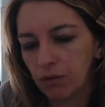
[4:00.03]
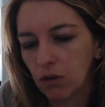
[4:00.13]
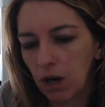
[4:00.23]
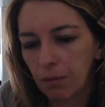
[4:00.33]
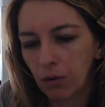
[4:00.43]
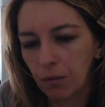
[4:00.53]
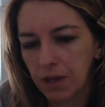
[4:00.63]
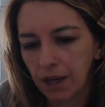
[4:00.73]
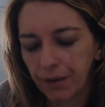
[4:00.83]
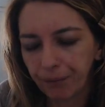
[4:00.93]
la
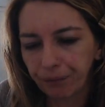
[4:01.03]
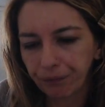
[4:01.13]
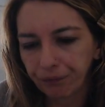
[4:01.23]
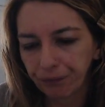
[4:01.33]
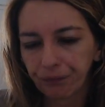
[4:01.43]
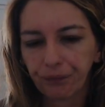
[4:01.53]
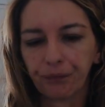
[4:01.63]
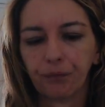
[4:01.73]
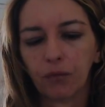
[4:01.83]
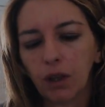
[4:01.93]
première.
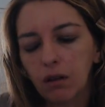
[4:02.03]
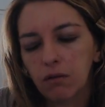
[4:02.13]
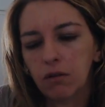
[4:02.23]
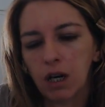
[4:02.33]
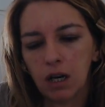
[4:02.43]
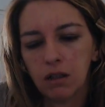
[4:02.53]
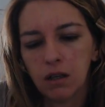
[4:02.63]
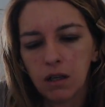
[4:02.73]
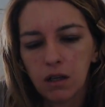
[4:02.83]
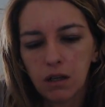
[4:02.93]
Voilà.
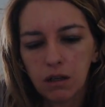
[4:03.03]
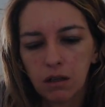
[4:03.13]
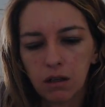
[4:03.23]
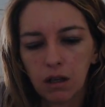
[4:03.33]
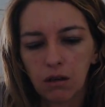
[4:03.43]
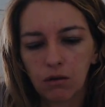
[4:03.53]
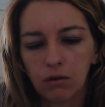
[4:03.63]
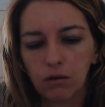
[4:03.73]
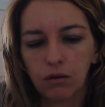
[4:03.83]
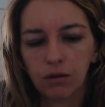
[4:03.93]

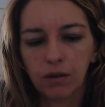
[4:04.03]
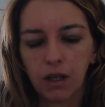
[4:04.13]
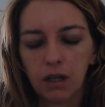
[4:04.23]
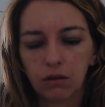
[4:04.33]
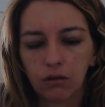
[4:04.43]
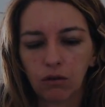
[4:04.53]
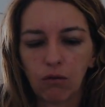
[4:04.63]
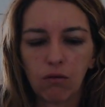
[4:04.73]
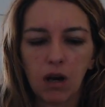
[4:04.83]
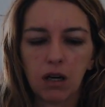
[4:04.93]
Alors, on a
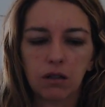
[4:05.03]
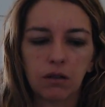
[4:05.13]
trois euh,